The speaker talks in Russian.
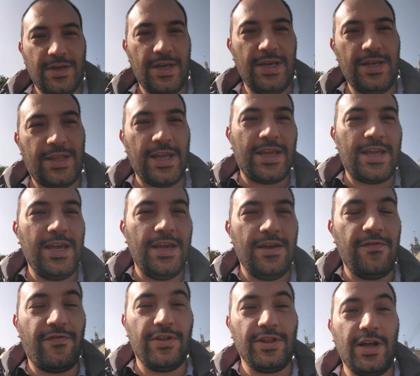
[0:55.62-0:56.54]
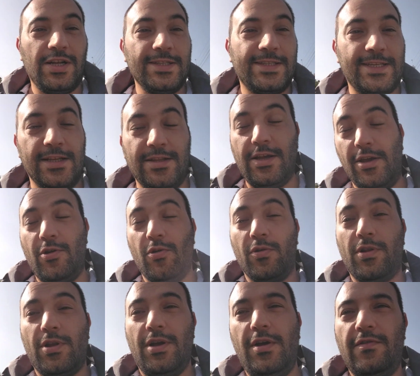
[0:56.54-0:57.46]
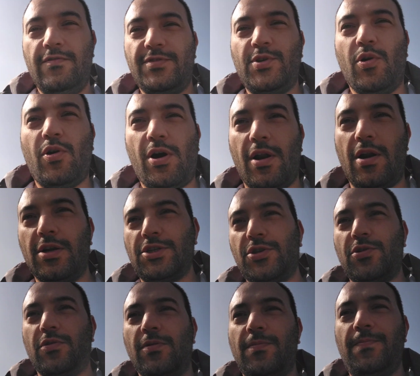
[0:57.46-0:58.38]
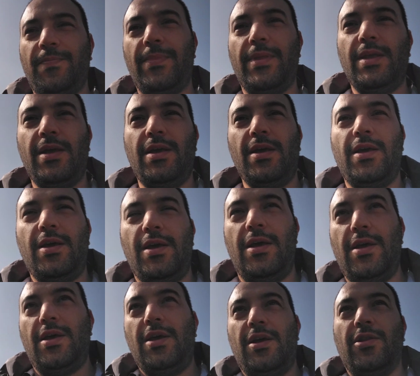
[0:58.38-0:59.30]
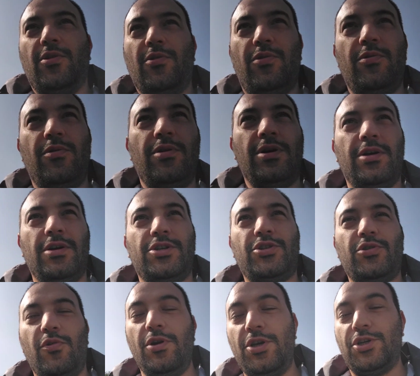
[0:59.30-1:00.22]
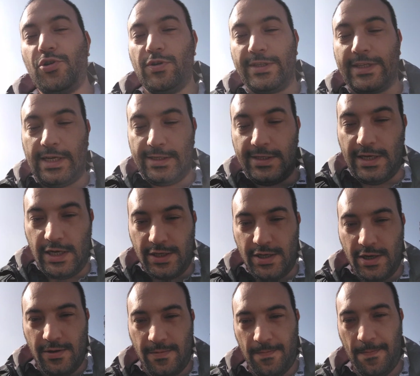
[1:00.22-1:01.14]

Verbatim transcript: и такие финансы дает. Все хорошо. Ну, что еще сказать?